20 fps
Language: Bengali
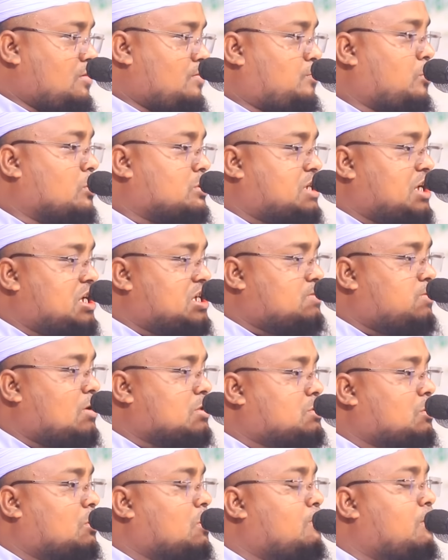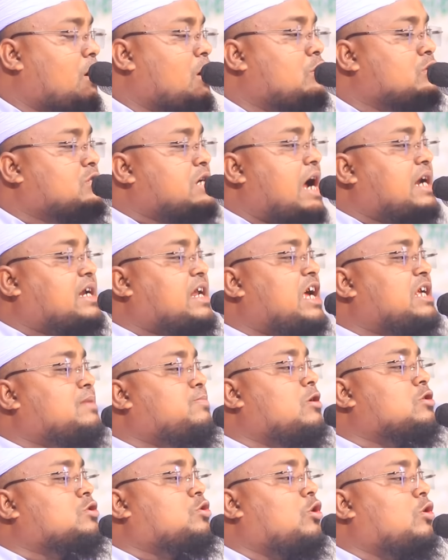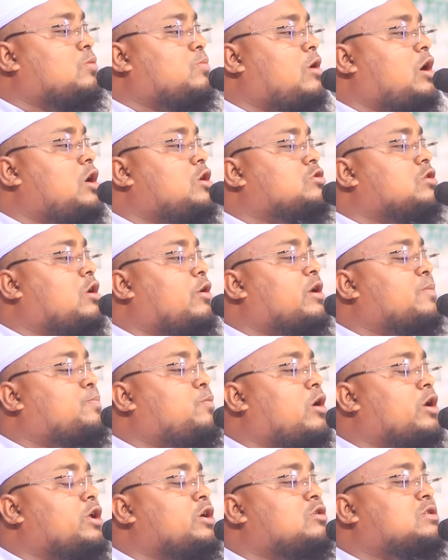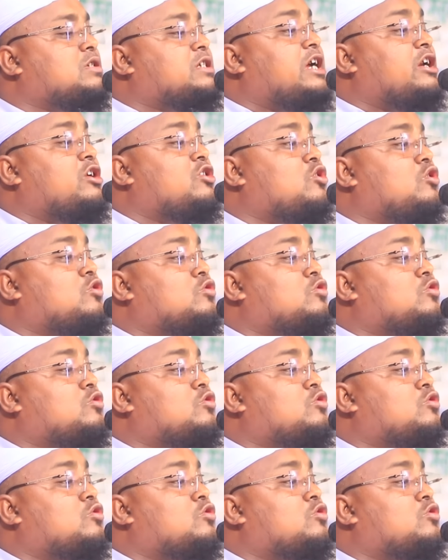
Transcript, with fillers: পঁচিশ বছর বয়স আঠাশ বছর বয়স হওয়ার পরেও সেন্ড